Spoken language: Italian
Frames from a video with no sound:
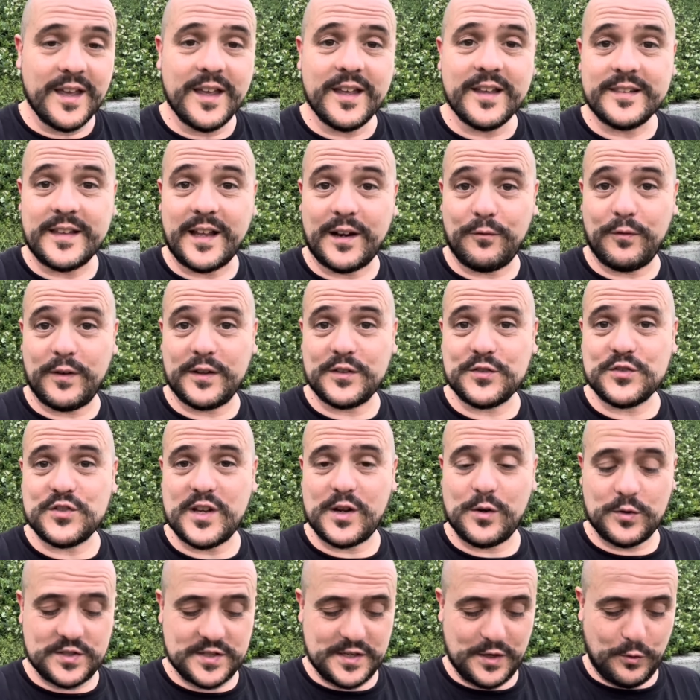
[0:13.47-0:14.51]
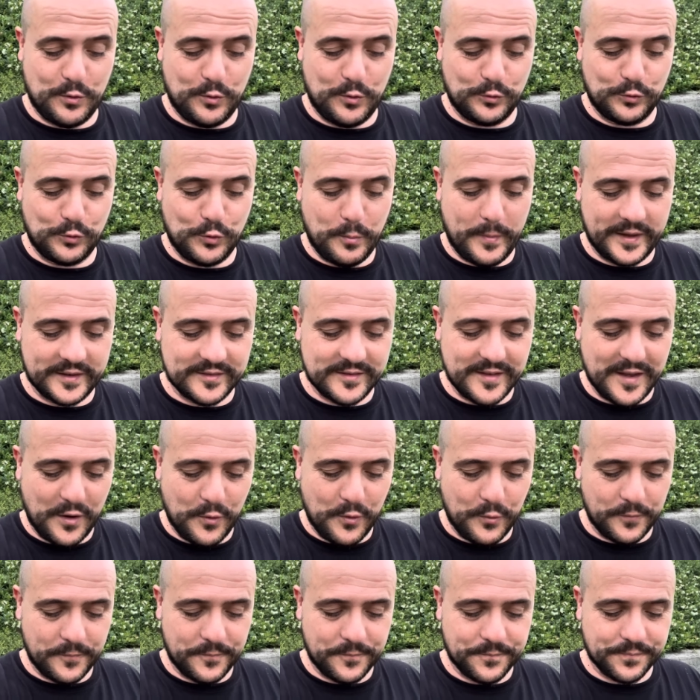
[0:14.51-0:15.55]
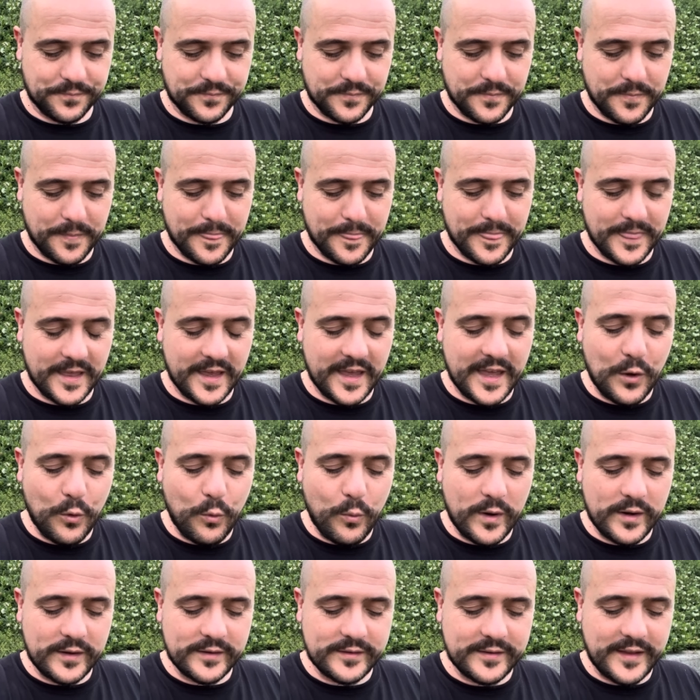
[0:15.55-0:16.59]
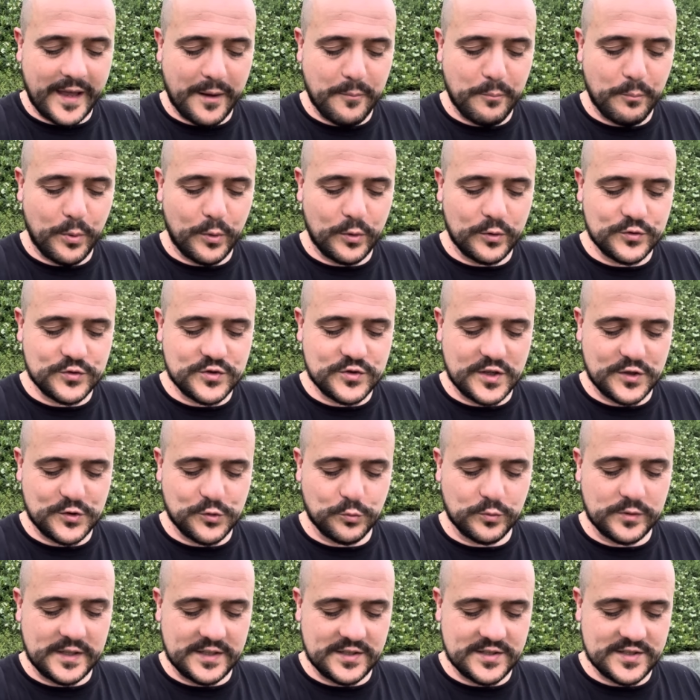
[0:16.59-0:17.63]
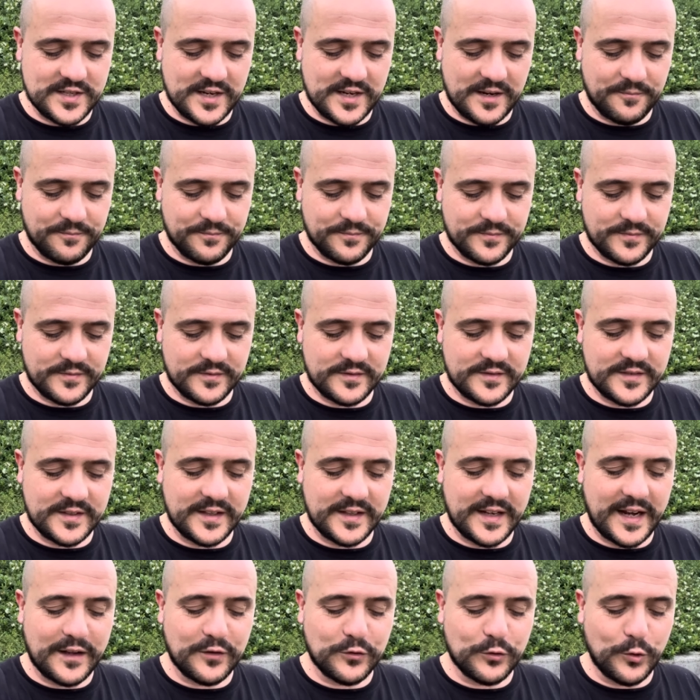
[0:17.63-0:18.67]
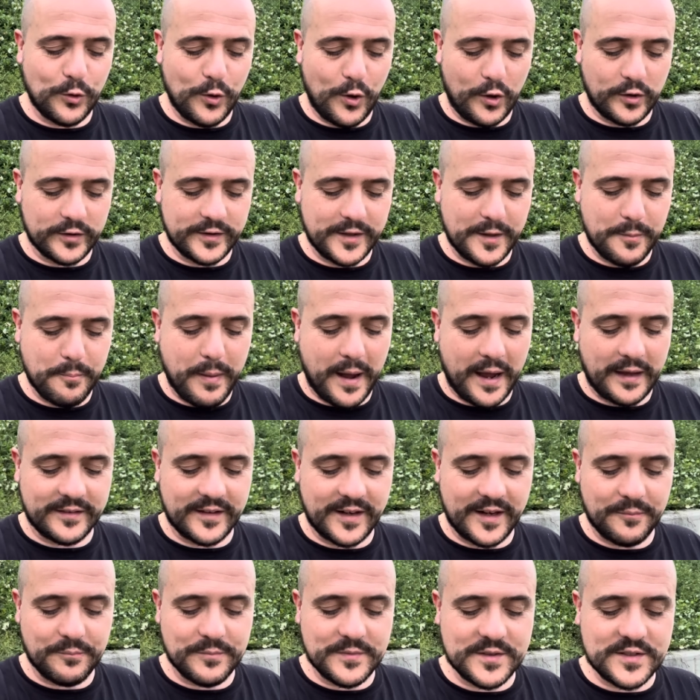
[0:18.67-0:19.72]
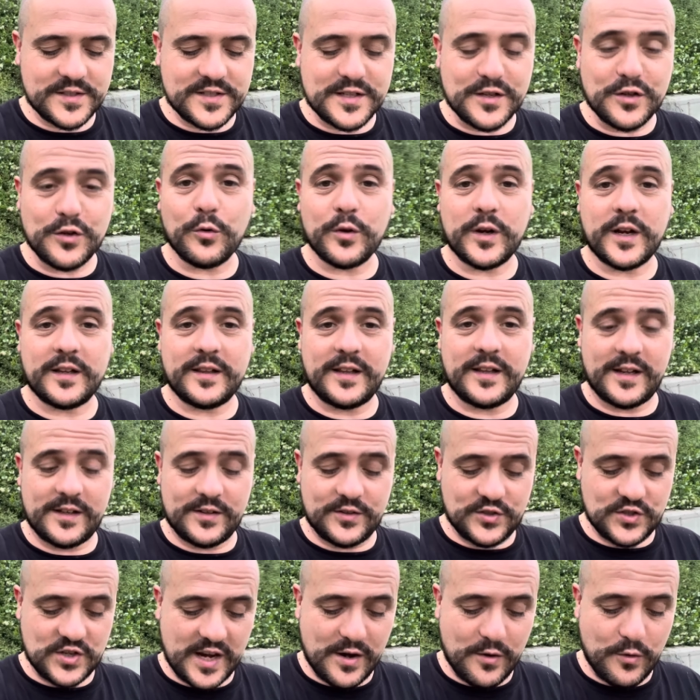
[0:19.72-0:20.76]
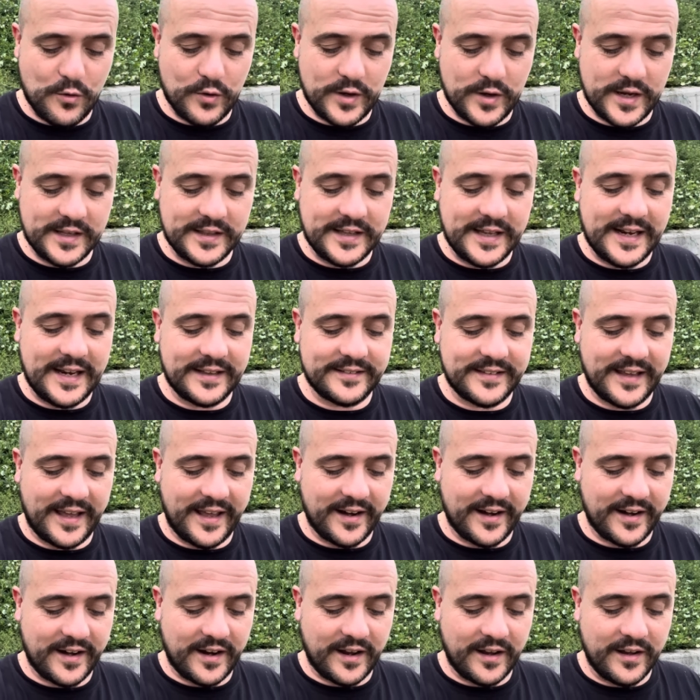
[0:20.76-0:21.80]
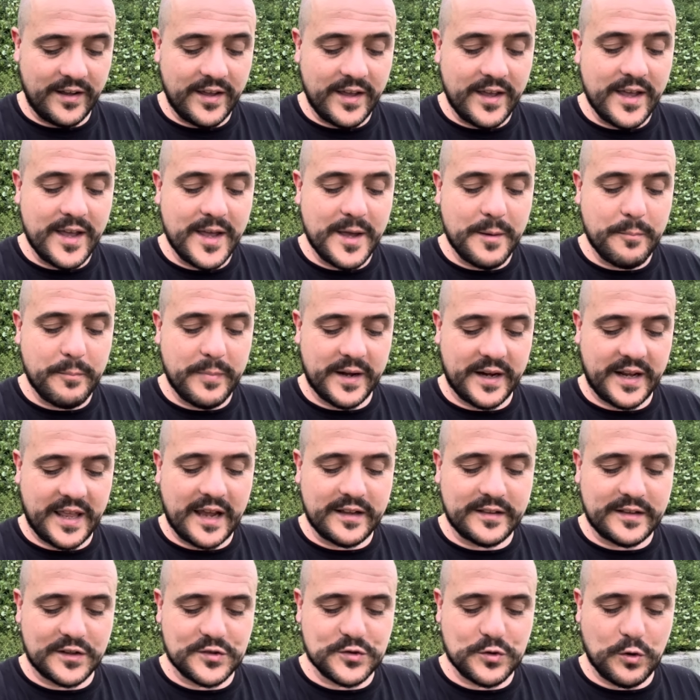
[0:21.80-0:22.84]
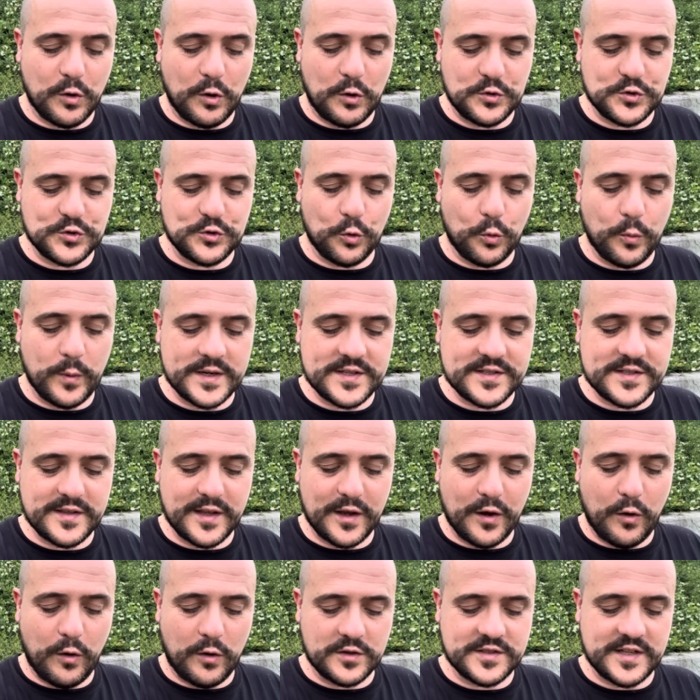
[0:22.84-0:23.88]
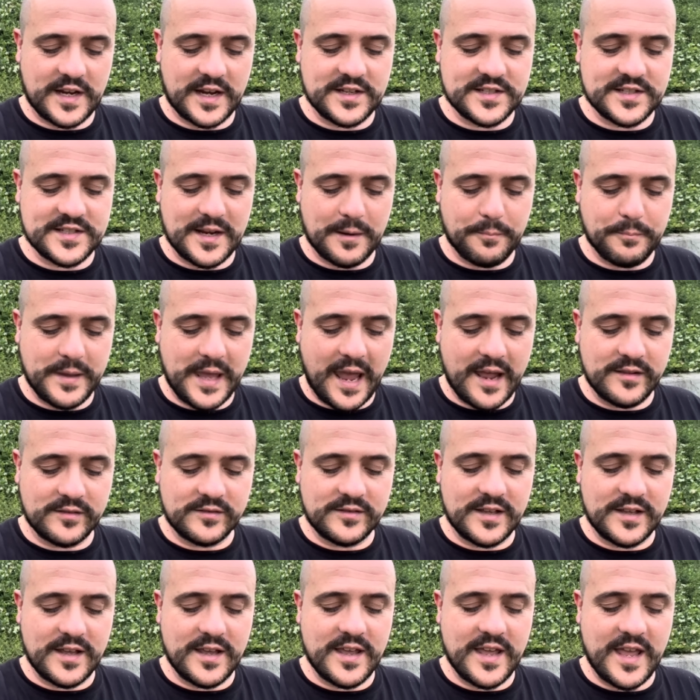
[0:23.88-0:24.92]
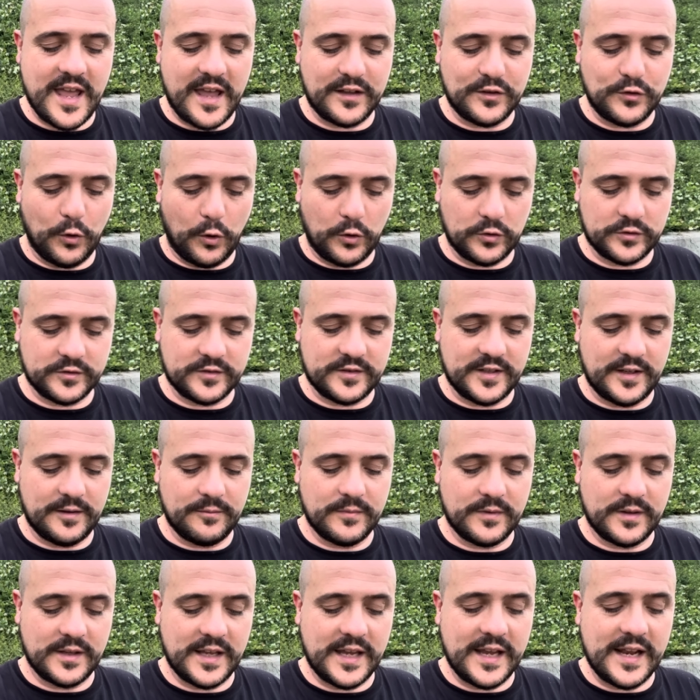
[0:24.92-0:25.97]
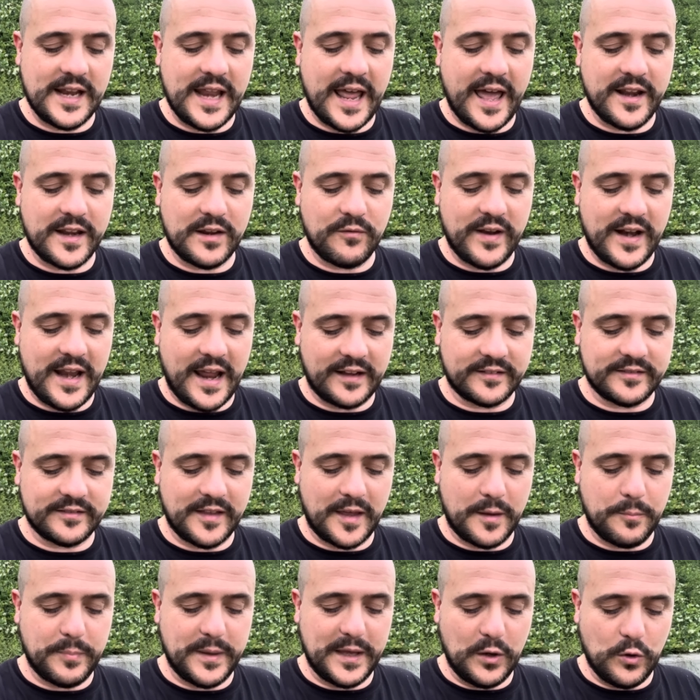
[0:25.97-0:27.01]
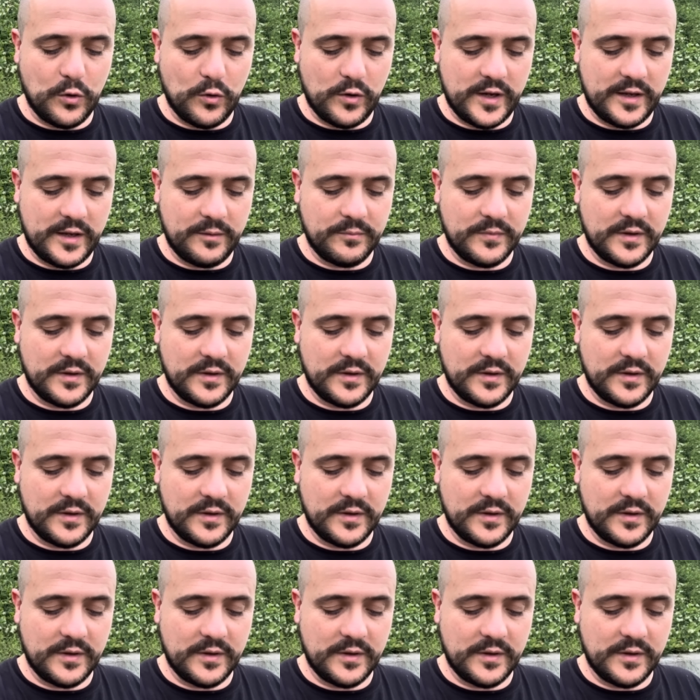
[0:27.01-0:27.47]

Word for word: Dal Vangelo secondo Matteo. In quel tempo Gesù disse, Ti rendo lode Padre, Signore del cielo e della terra, perché hai nascosto queste cose ai sapienti e ai dotti e le hai rivelate ai piccoli.